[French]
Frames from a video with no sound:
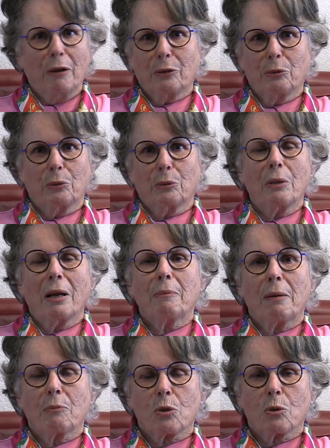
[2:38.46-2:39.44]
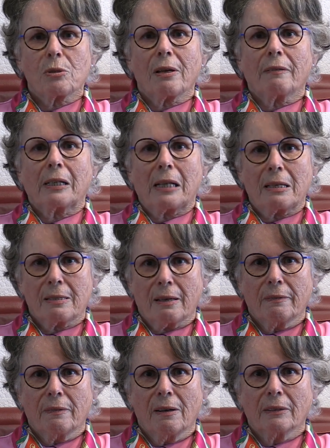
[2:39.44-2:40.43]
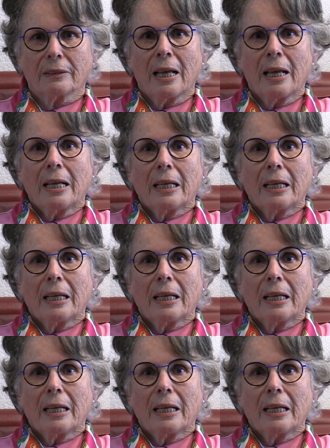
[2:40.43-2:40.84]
pas du tout la même chose avec la servante